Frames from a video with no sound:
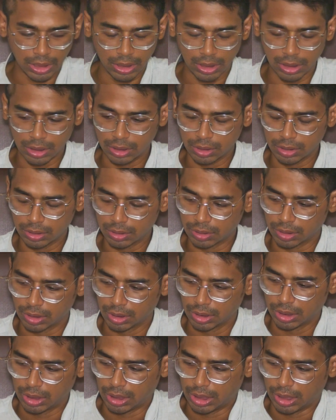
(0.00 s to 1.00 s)
আর
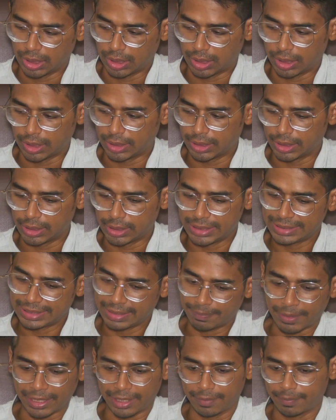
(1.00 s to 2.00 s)

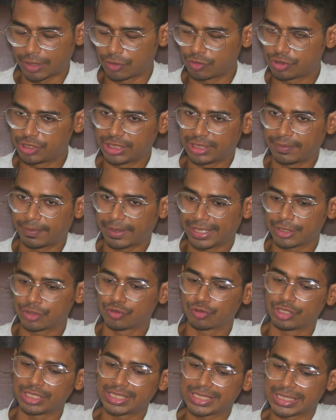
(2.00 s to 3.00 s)
নিতে পারে মানুষ নিতে পারে
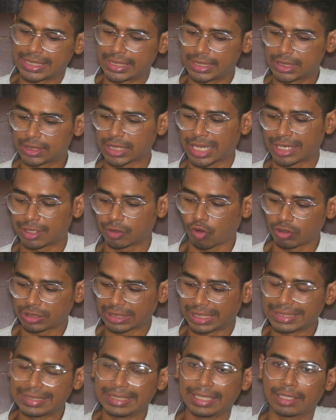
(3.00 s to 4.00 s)
যদি সে তার
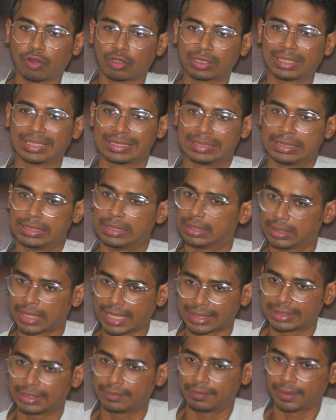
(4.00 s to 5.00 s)
কথা দিয়ে কথা সে
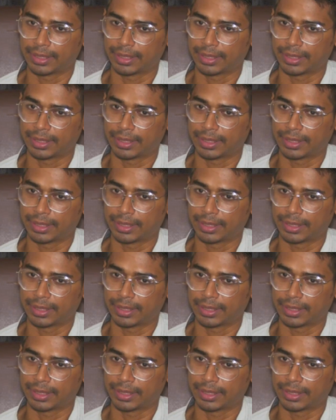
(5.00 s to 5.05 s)
রাখতে